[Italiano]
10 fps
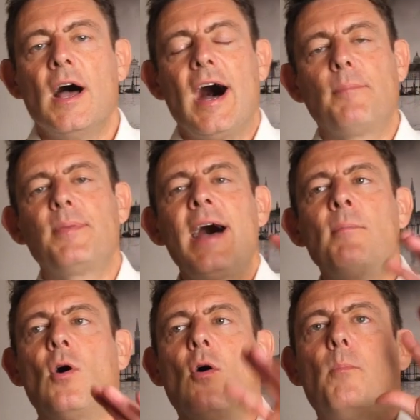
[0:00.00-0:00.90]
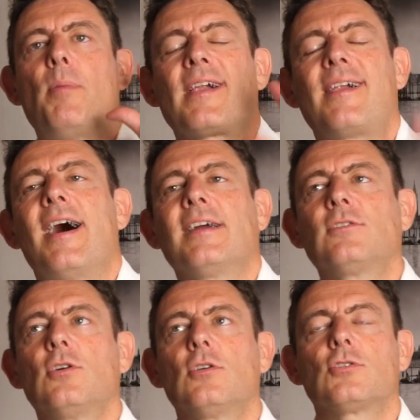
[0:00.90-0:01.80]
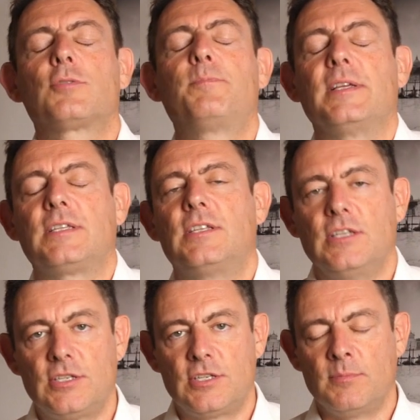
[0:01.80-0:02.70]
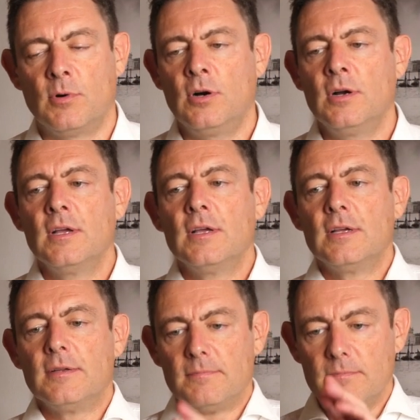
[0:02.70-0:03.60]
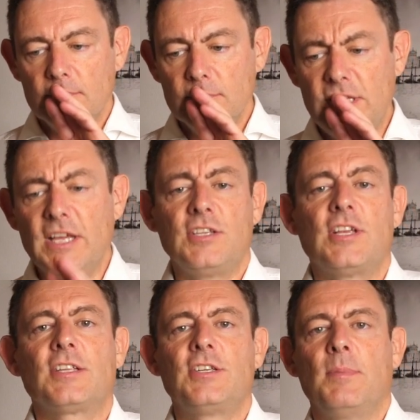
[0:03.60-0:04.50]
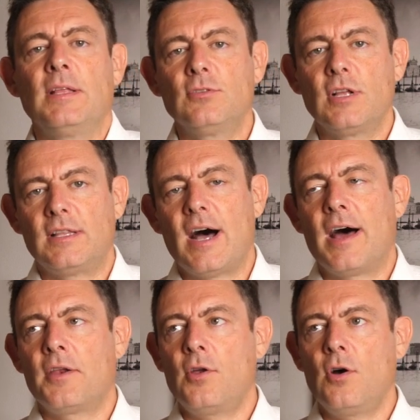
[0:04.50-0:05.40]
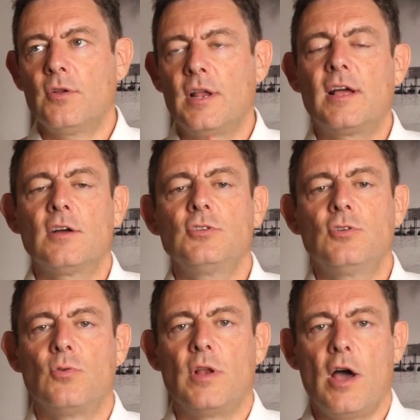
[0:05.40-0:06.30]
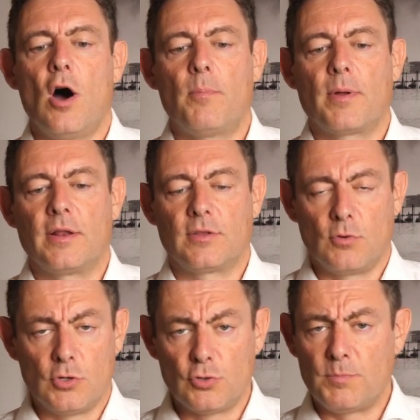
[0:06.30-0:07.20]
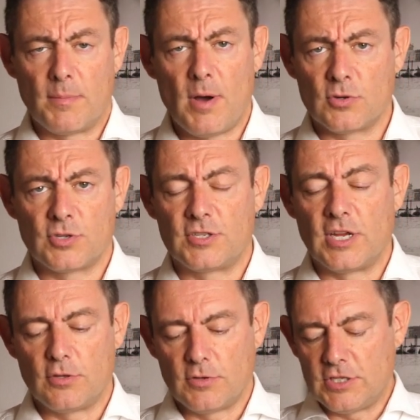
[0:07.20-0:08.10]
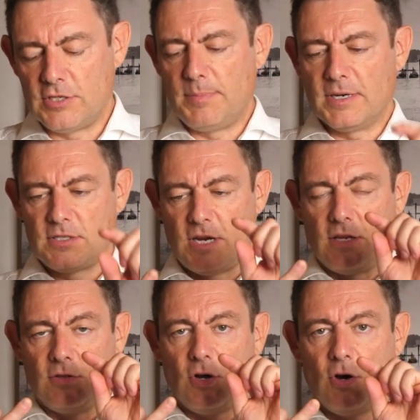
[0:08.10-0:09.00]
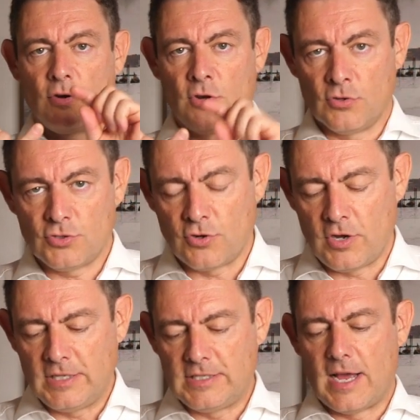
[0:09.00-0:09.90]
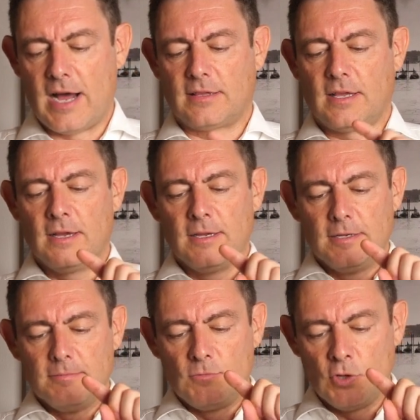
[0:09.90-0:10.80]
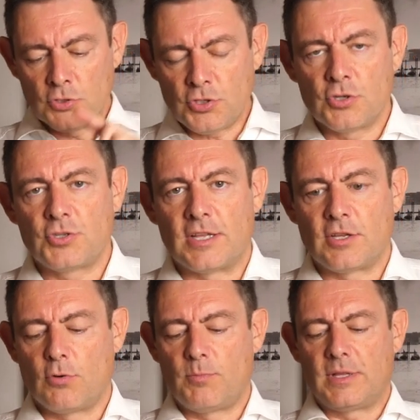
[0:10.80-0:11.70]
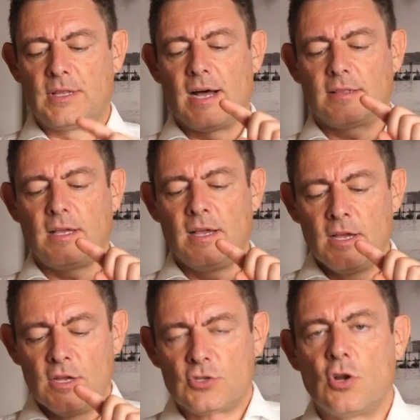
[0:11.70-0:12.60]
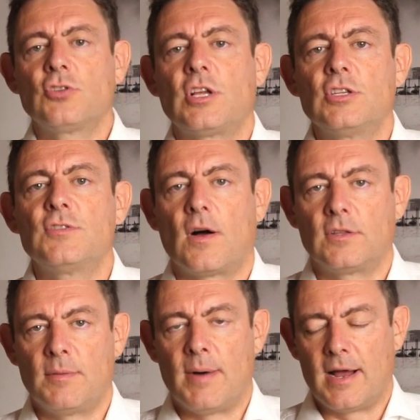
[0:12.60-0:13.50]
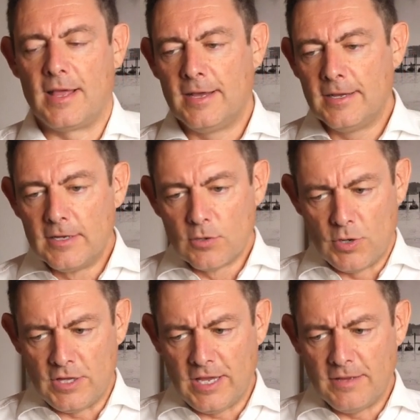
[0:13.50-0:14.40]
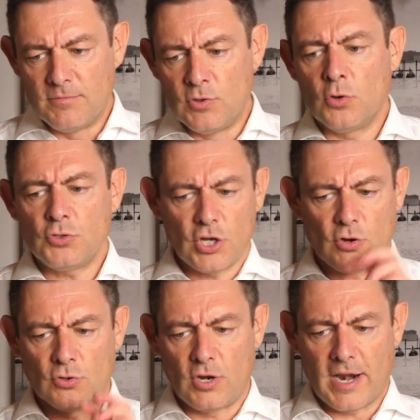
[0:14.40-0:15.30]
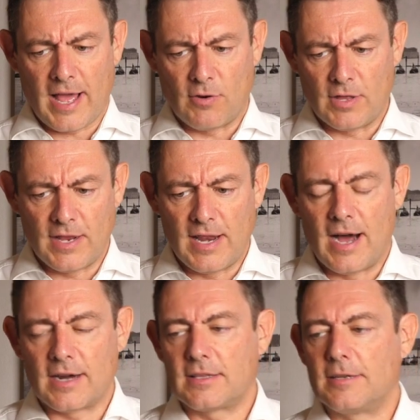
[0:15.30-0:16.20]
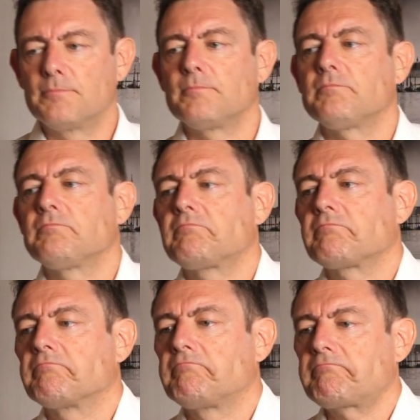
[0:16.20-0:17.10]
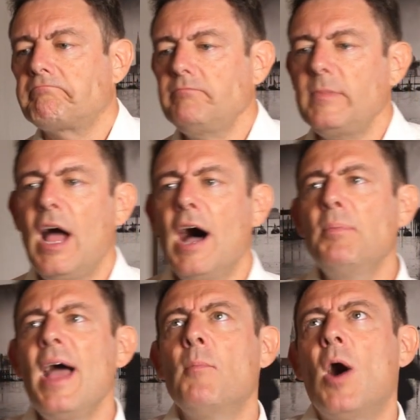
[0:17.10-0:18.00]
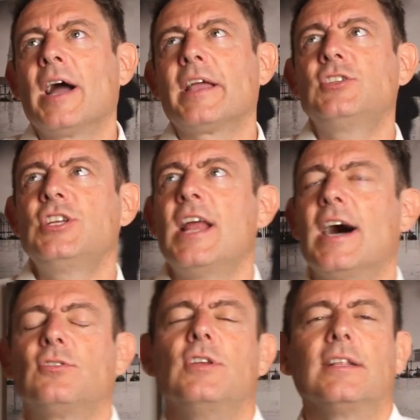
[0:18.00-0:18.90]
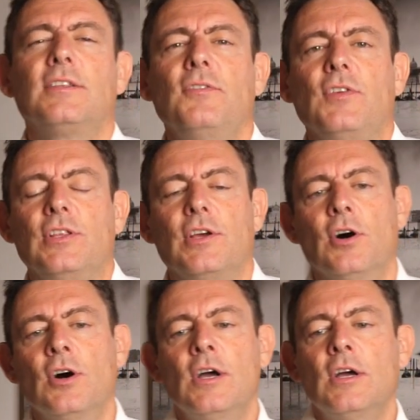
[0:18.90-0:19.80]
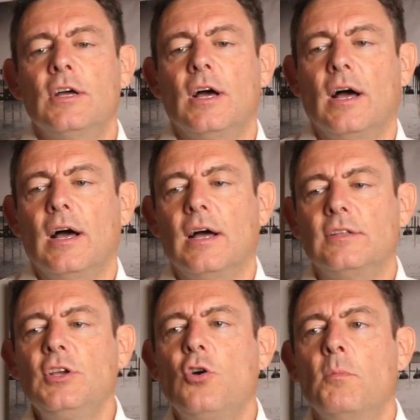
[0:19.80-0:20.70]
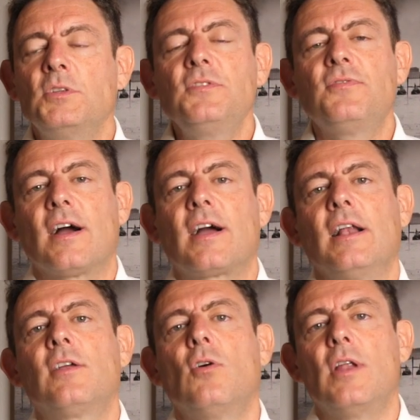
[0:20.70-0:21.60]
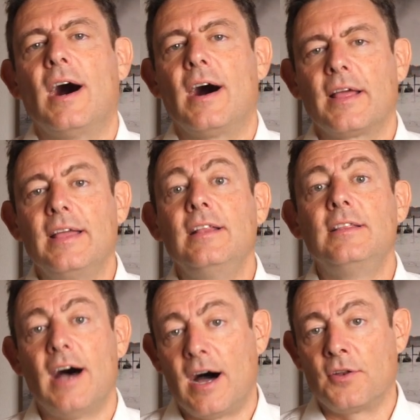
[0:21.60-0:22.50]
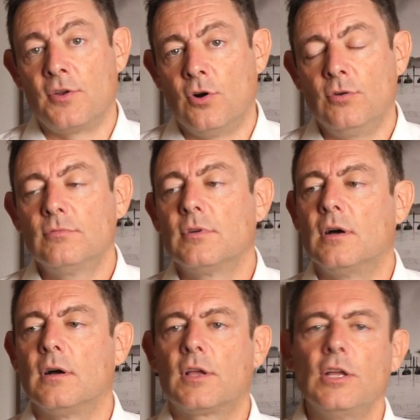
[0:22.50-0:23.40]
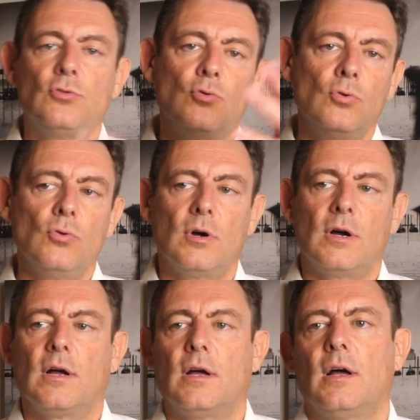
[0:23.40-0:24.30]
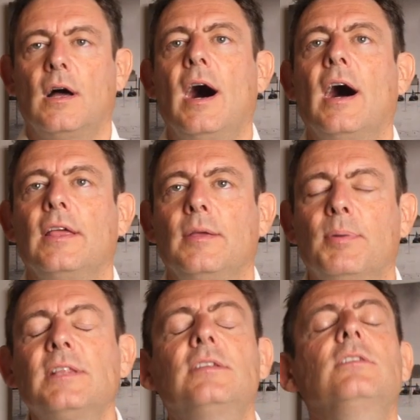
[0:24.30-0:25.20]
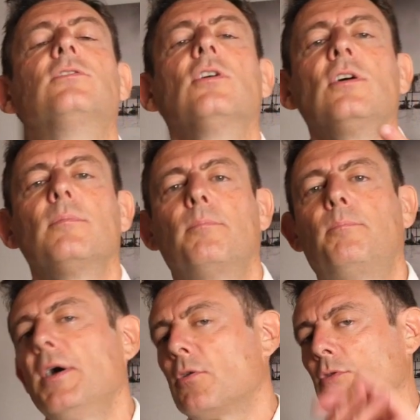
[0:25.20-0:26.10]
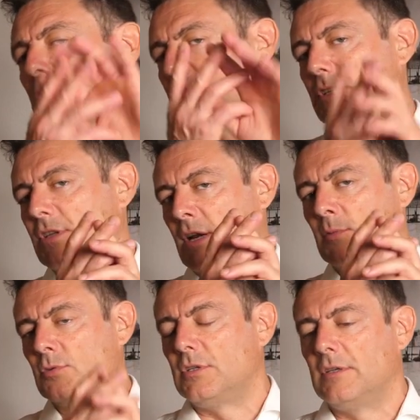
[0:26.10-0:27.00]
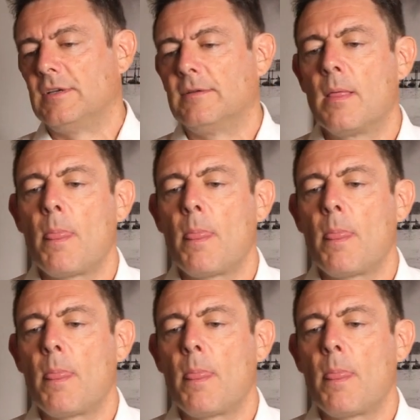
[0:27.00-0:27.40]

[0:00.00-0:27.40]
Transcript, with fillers: Abbiamo parlato spessissimo di risarcimento del danno nel caso in cui le opere con il super bonus al 110% non sono iniziate, non sono state completate, sono state svolte male, quindi non secondo la regola dell'arte. Abbiamo anche accennato in altri video eh, di come si fa a calcolare il danno eh, che tu eh, hai patito per uno di questi tre motivi.